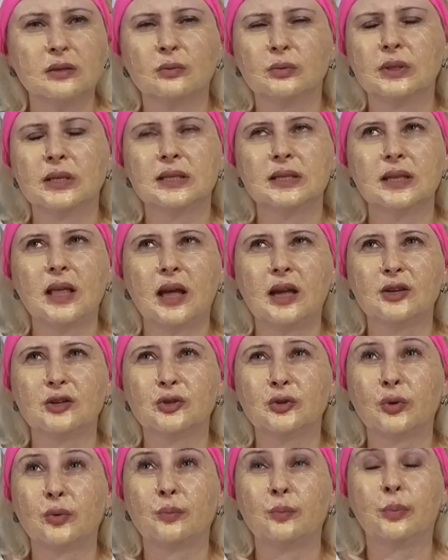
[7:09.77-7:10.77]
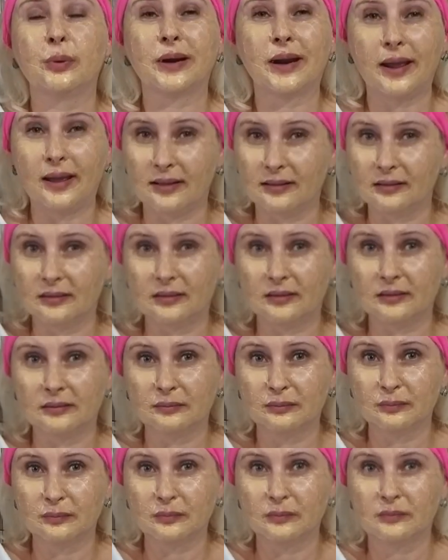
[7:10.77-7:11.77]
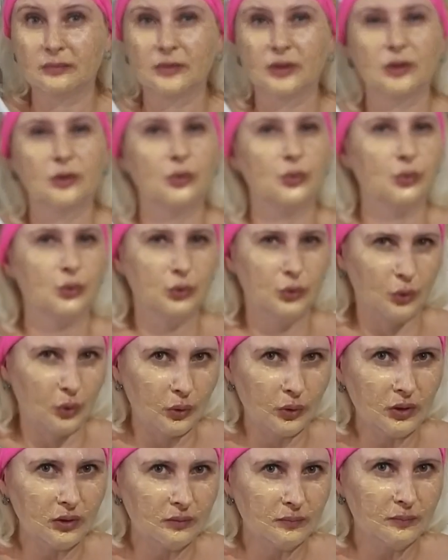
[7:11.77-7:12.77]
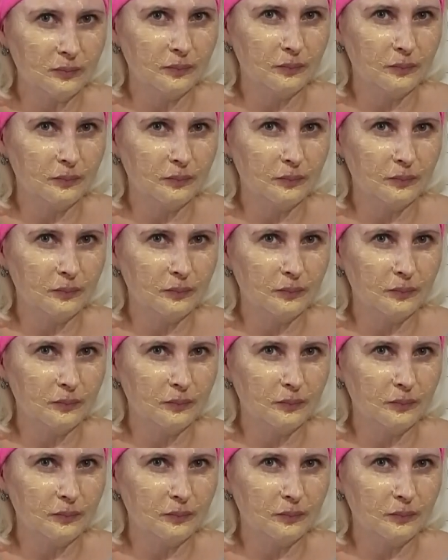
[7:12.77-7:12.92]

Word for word: но ты знаешь, что бренд крутой,